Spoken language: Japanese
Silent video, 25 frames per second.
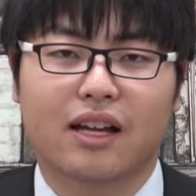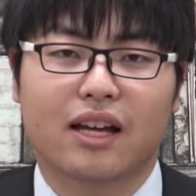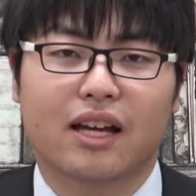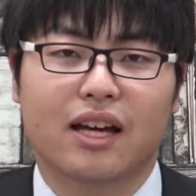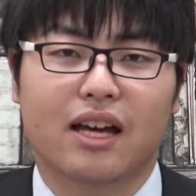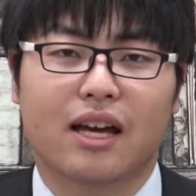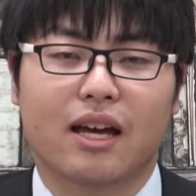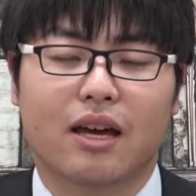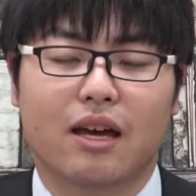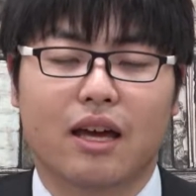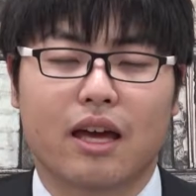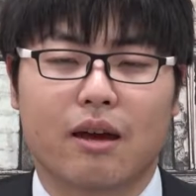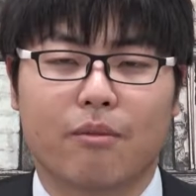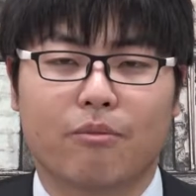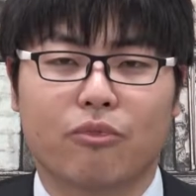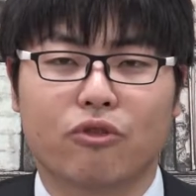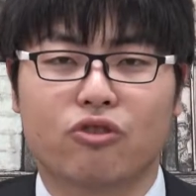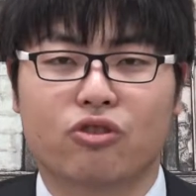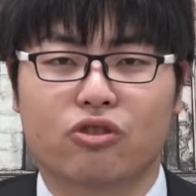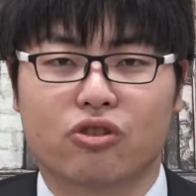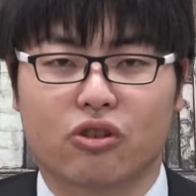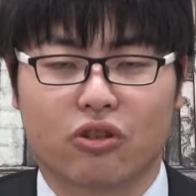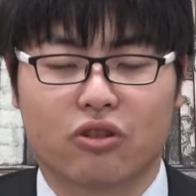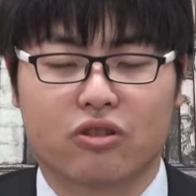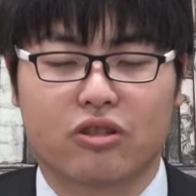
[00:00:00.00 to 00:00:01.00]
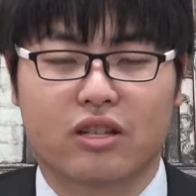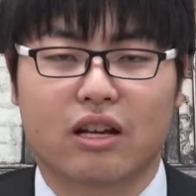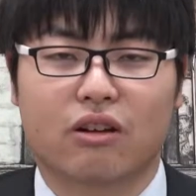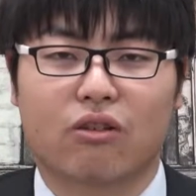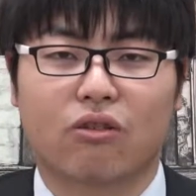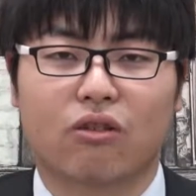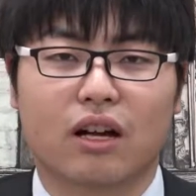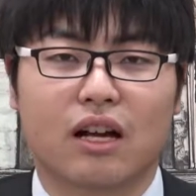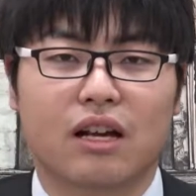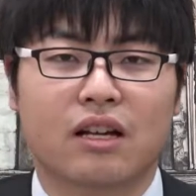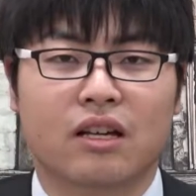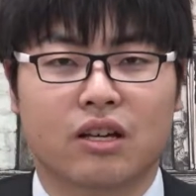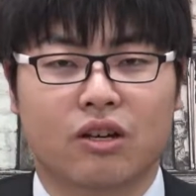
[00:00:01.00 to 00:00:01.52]
えー、文章の前
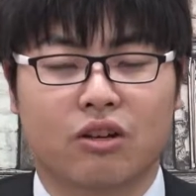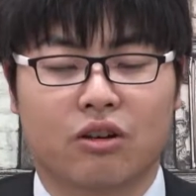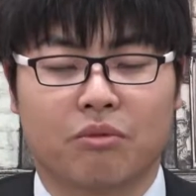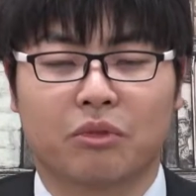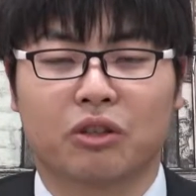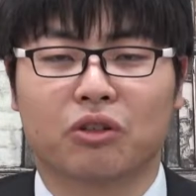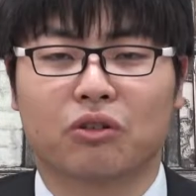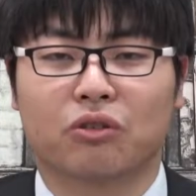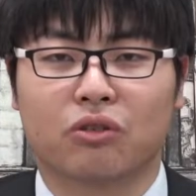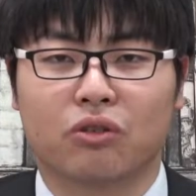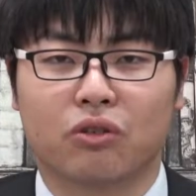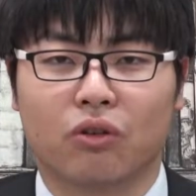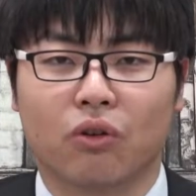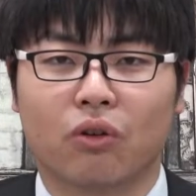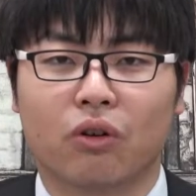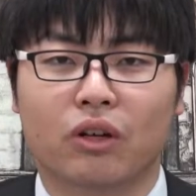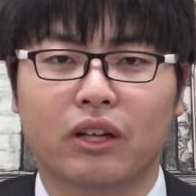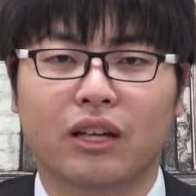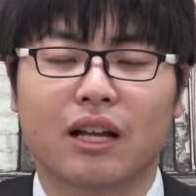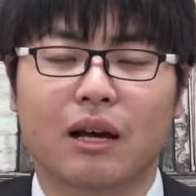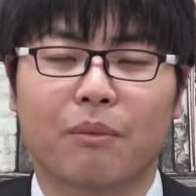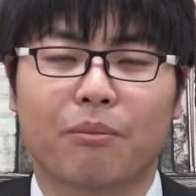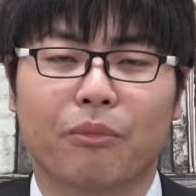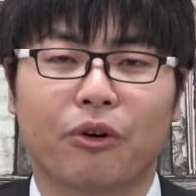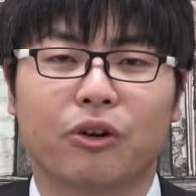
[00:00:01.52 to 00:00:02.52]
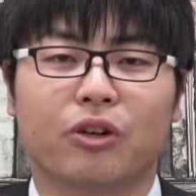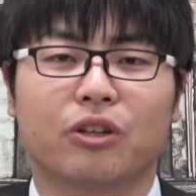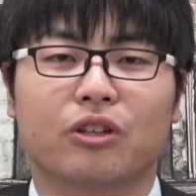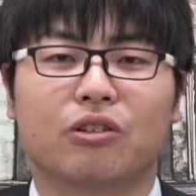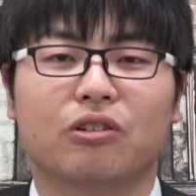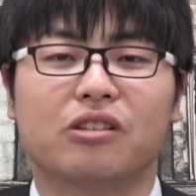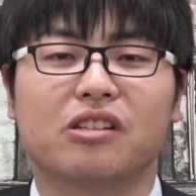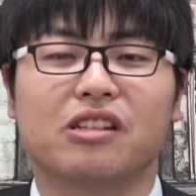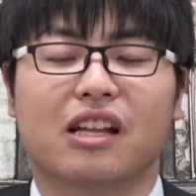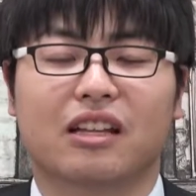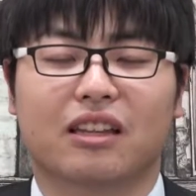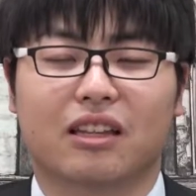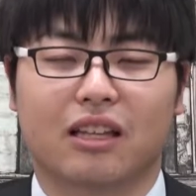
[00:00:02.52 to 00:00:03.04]
後関係を読み解く大きな
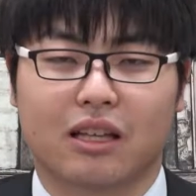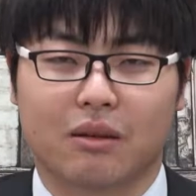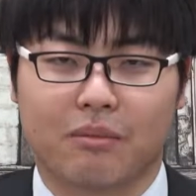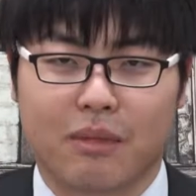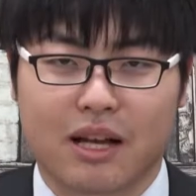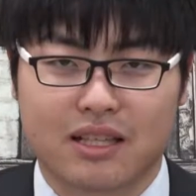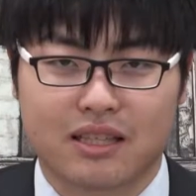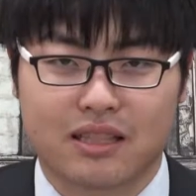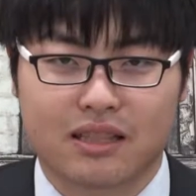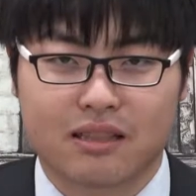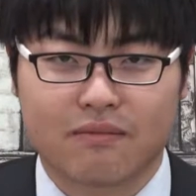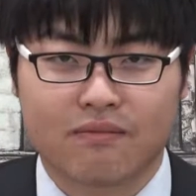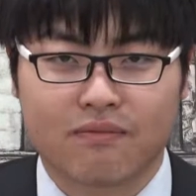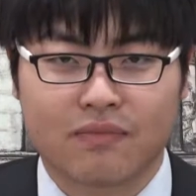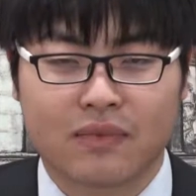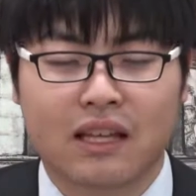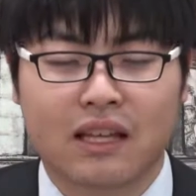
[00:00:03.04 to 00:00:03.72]
ポイントになってきます。